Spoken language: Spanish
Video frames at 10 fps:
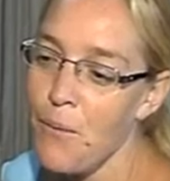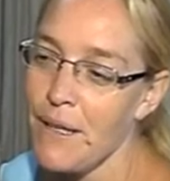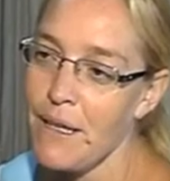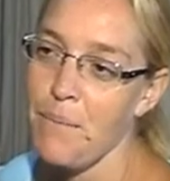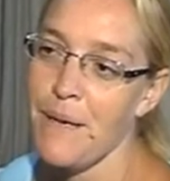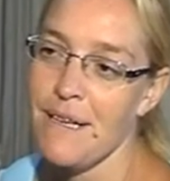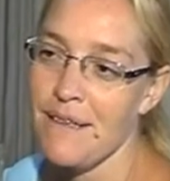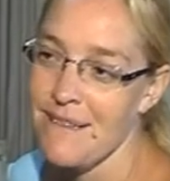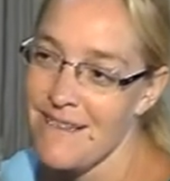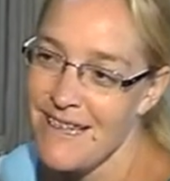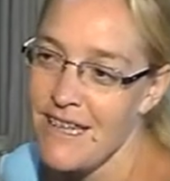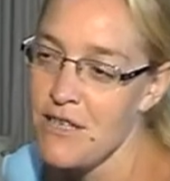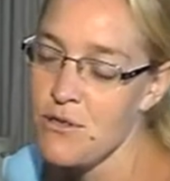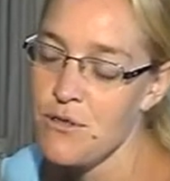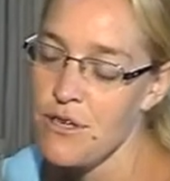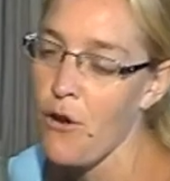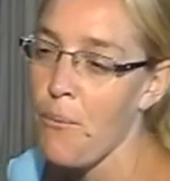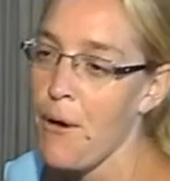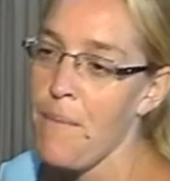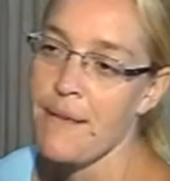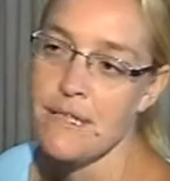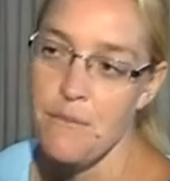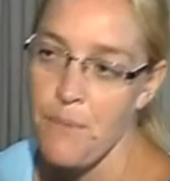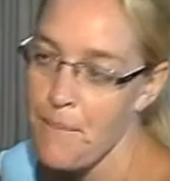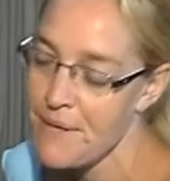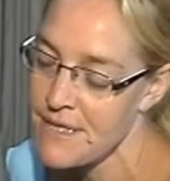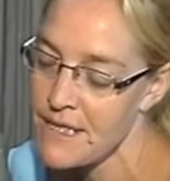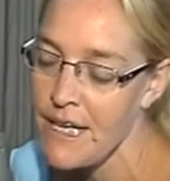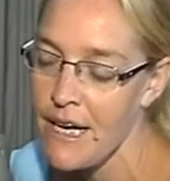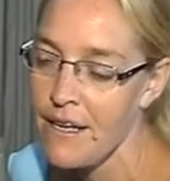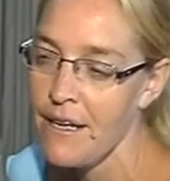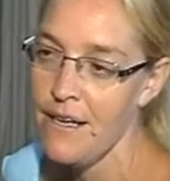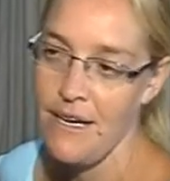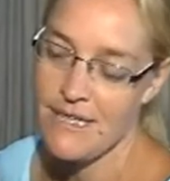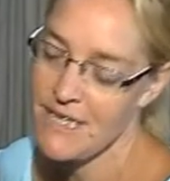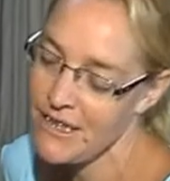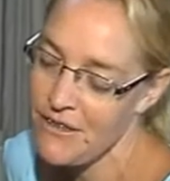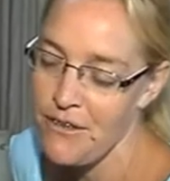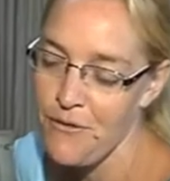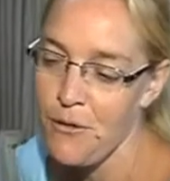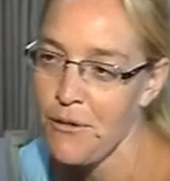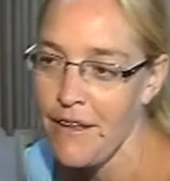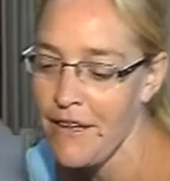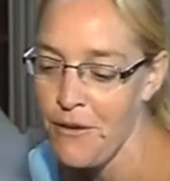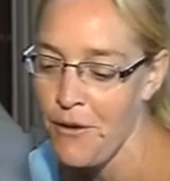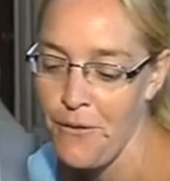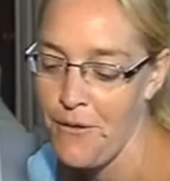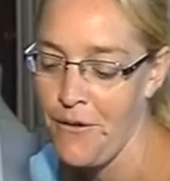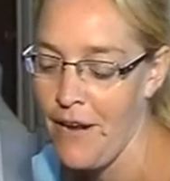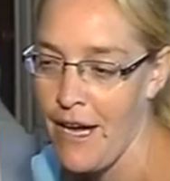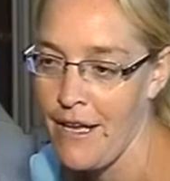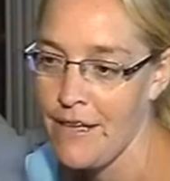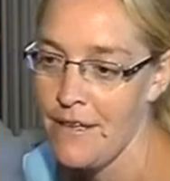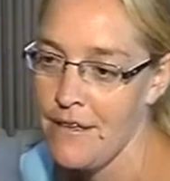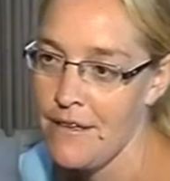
dispuestas para tratar de solucionar los problemas que se te puedan presentar, así que no, dificultades no, no, las hay.